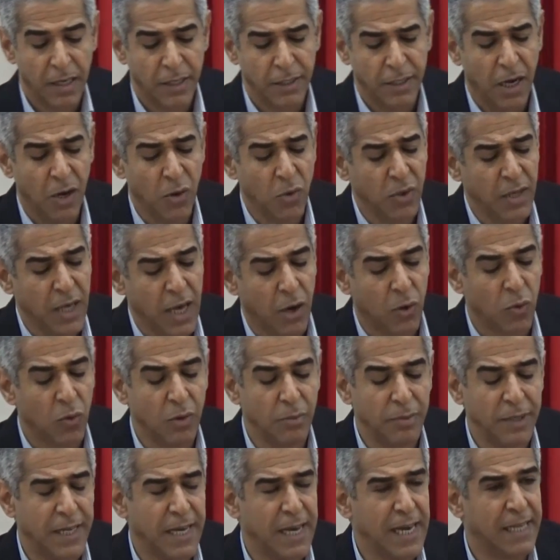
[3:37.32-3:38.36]
دعوني
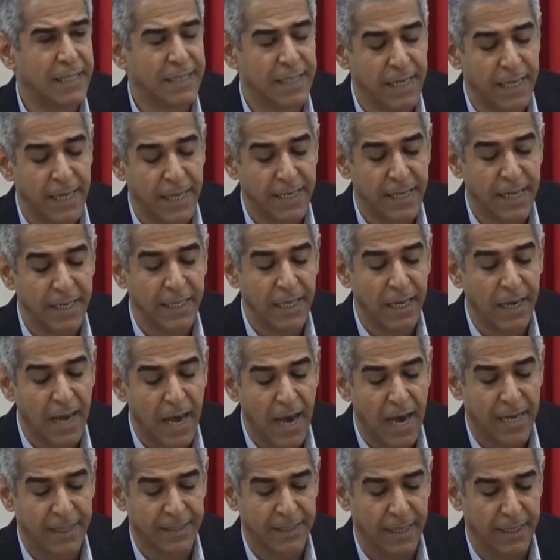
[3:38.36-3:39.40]
أقول بداية أنني
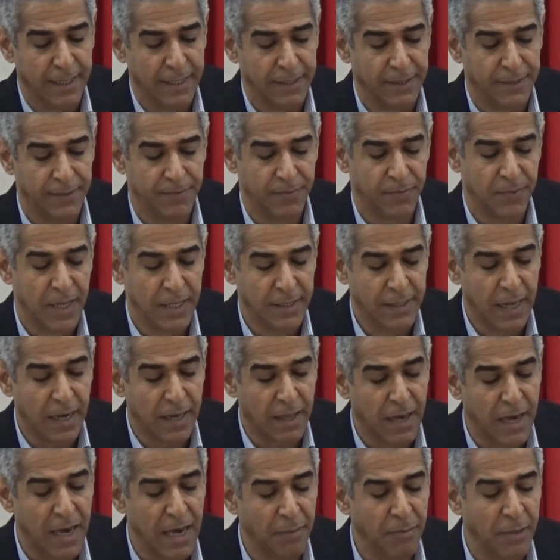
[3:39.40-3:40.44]
لا أعتقد أن
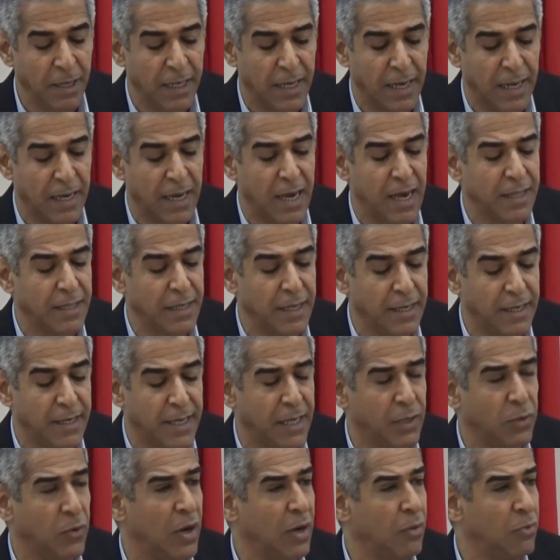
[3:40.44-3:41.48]
القائمين على هذه
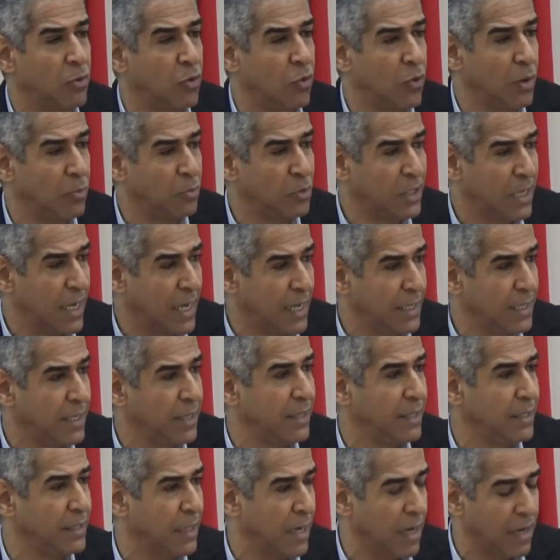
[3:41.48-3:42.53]
الندوة
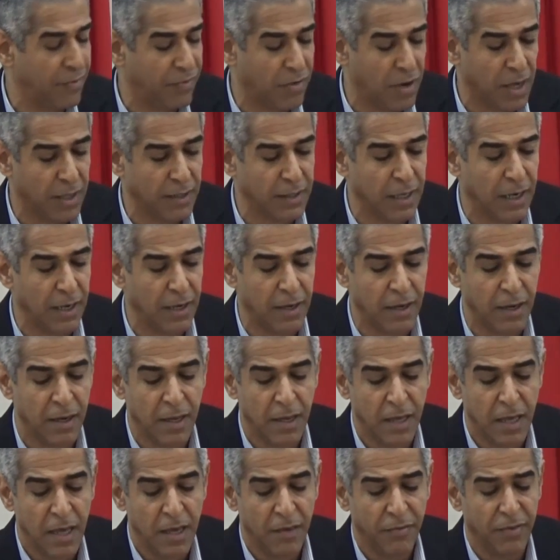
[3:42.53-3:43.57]
والمتحدثين الأفاضل
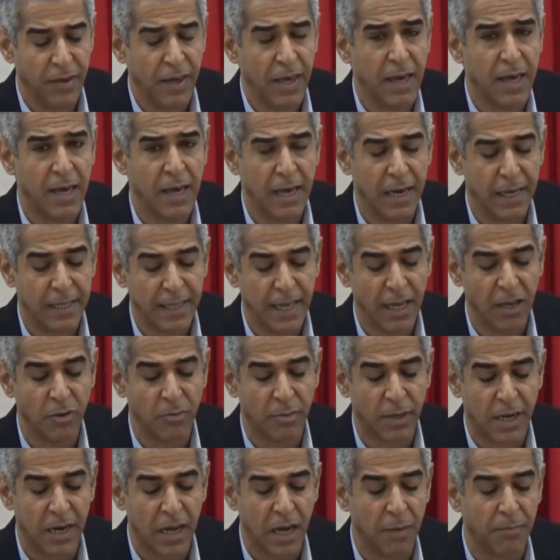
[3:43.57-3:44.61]
فيها
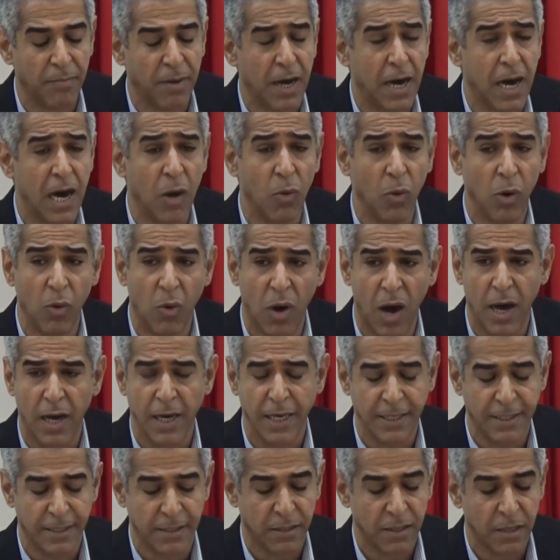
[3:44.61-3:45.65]
لديهم الرغبة أو
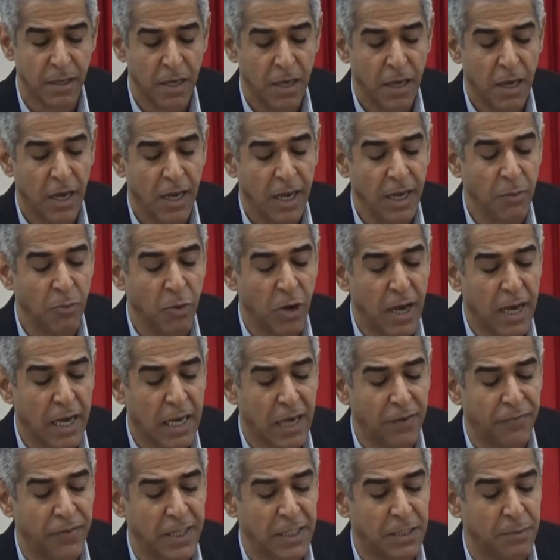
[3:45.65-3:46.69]
الواعز
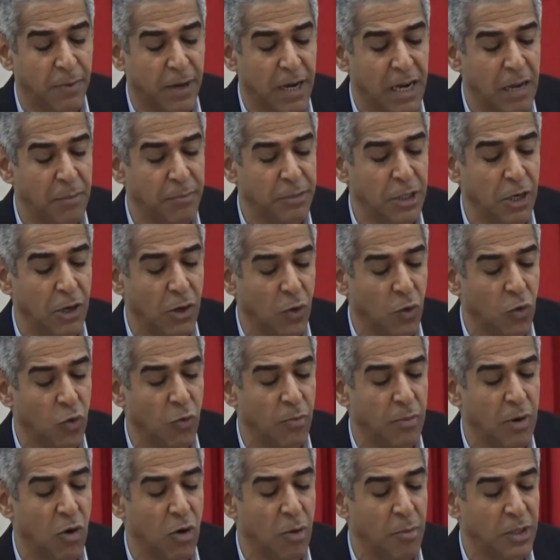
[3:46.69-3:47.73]
لمناكفة برامج
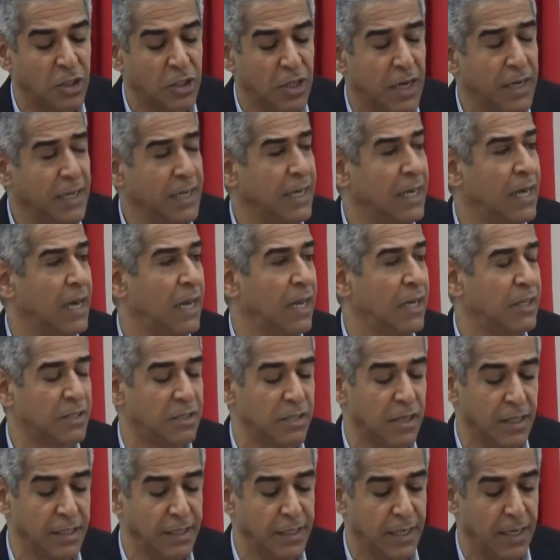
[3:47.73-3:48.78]
الحكومة ومشاريعها
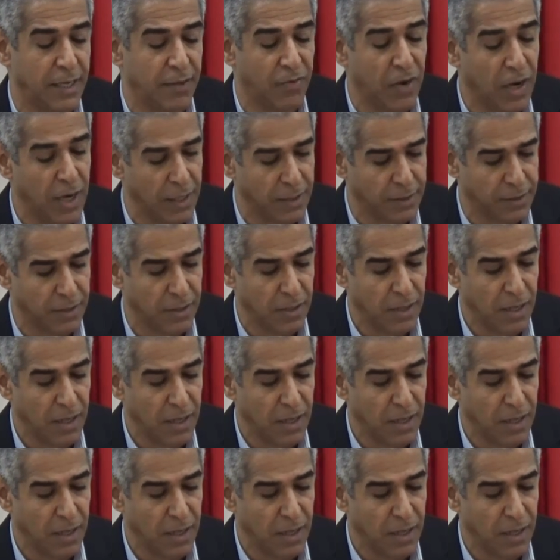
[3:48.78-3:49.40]
الاقتصادية فقط